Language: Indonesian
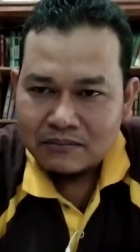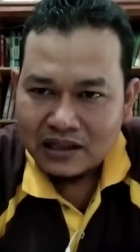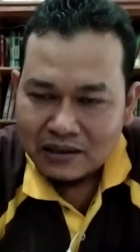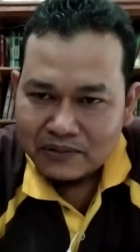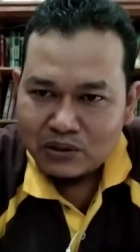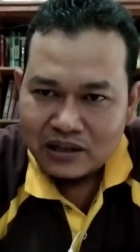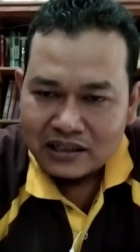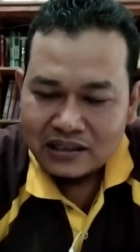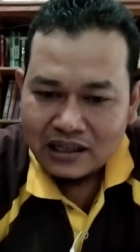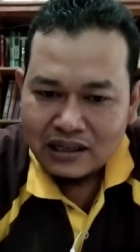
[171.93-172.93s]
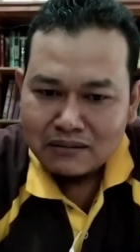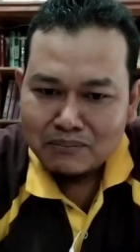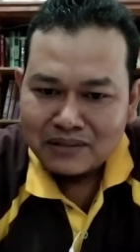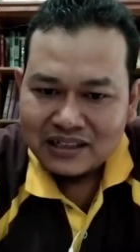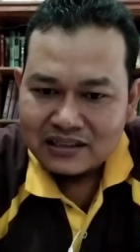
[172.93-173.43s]
maka perlulah kita
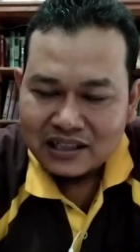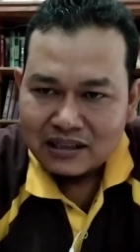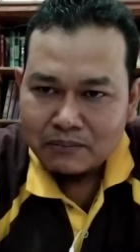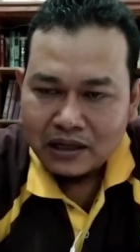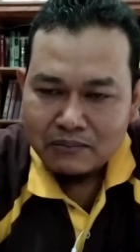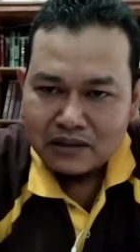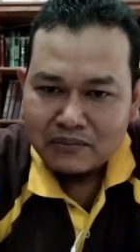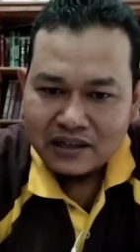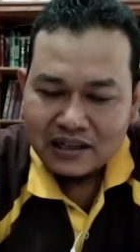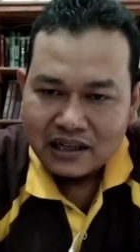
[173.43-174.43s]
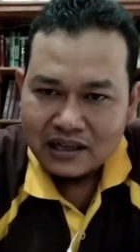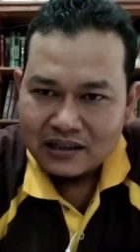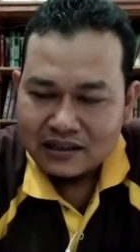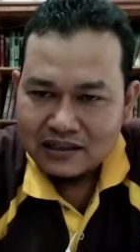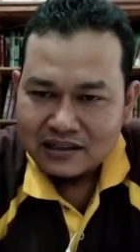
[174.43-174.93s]
mengecek kepahaman mereka
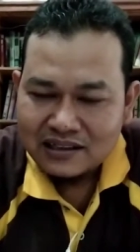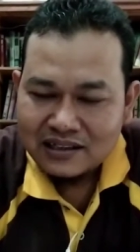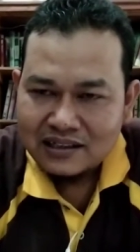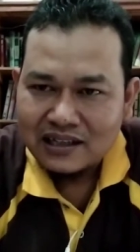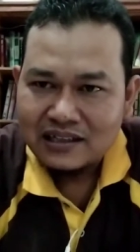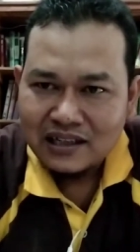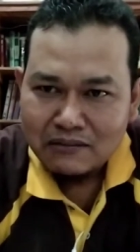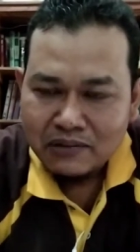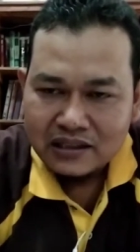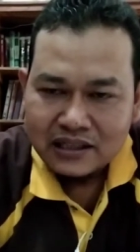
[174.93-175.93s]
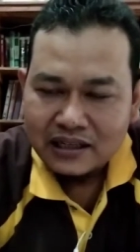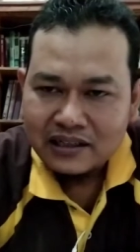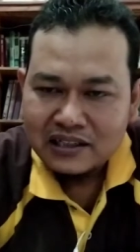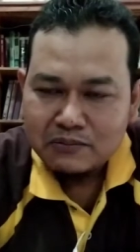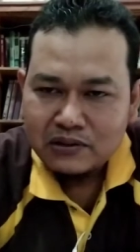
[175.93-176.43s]
Nah, dalam bahasa
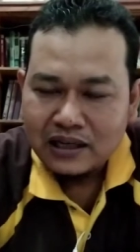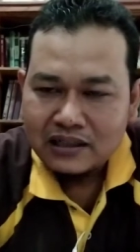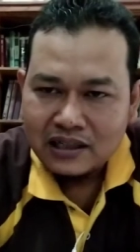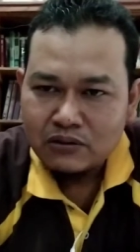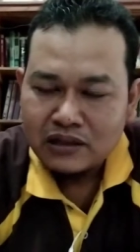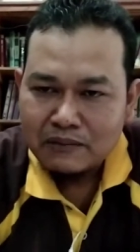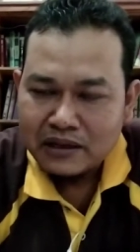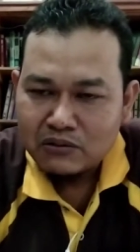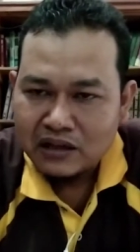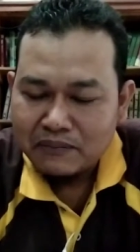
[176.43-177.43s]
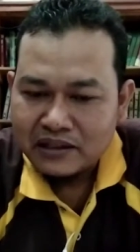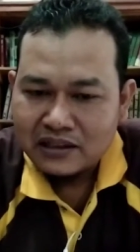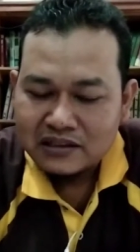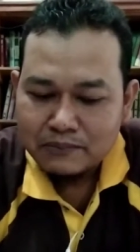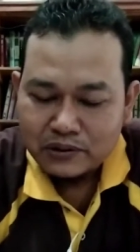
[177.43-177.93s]
Inggris pun ada ungkapan-ungkapan
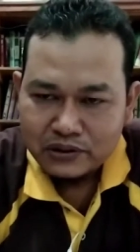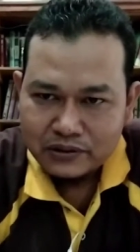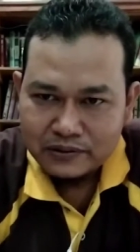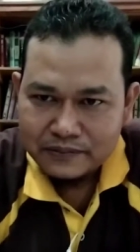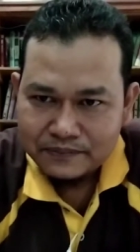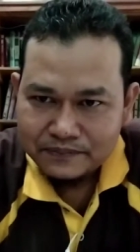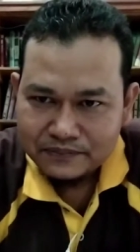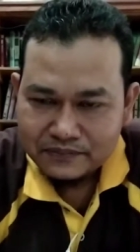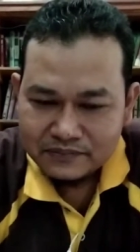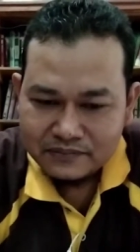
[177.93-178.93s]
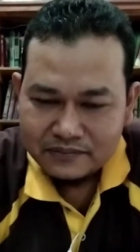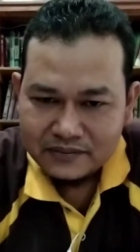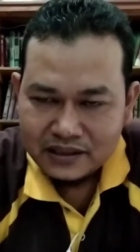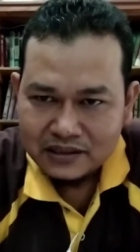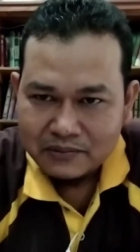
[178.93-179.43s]
tersebut.
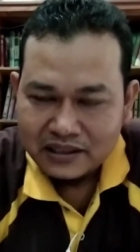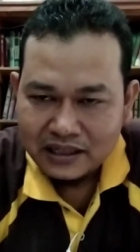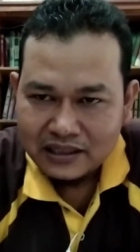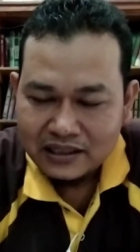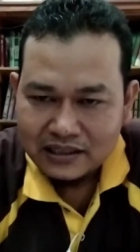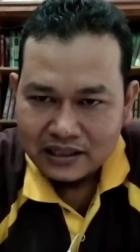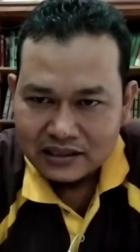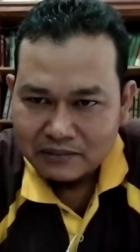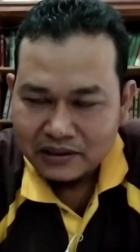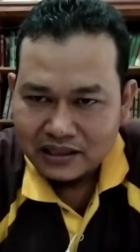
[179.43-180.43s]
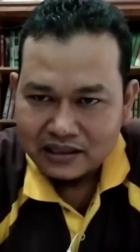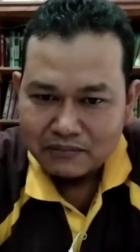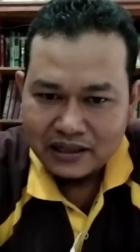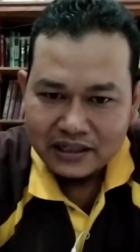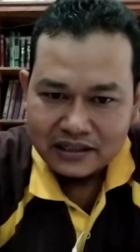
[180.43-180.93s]
Seperti halnya yang saya sampaikan
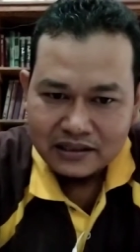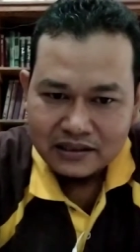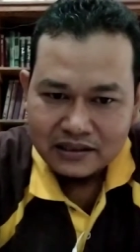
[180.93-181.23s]
kemarin,